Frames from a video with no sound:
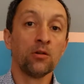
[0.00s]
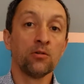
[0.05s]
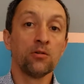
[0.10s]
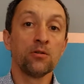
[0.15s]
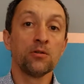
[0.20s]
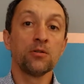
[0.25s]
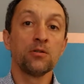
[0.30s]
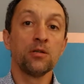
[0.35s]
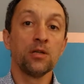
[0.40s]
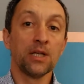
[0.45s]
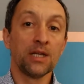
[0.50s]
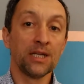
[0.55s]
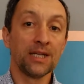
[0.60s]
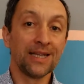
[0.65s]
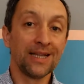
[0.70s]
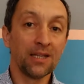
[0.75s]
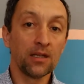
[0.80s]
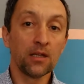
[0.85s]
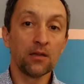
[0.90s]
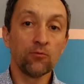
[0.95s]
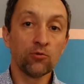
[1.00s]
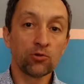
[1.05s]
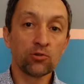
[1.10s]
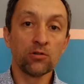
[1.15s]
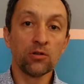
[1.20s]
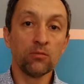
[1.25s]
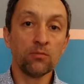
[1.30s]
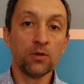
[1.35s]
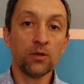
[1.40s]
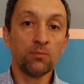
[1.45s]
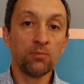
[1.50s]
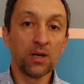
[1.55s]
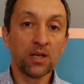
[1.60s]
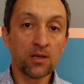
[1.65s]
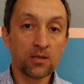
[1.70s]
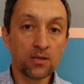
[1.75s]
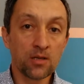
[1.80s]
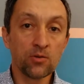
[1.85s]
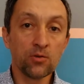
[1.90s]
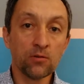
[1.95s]
То есть э, для того, чтобы
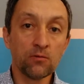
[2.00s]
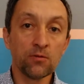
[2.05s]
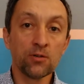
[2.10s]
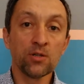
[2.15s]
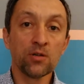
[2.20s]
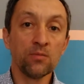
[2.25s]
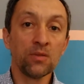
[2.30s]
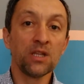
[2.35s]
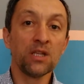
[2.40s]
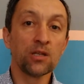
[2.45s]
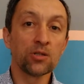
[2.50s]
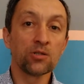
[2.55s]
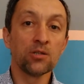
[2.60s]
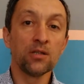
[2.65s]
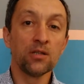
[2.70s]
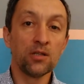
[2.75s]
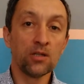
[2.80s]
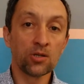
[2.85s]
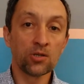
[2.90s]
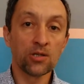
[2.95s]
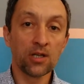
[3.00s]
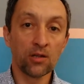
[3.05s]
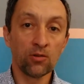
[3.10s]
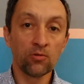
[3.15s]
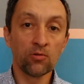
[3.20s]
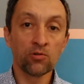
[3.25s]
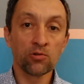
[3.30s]
порезать овощи, мы должны держать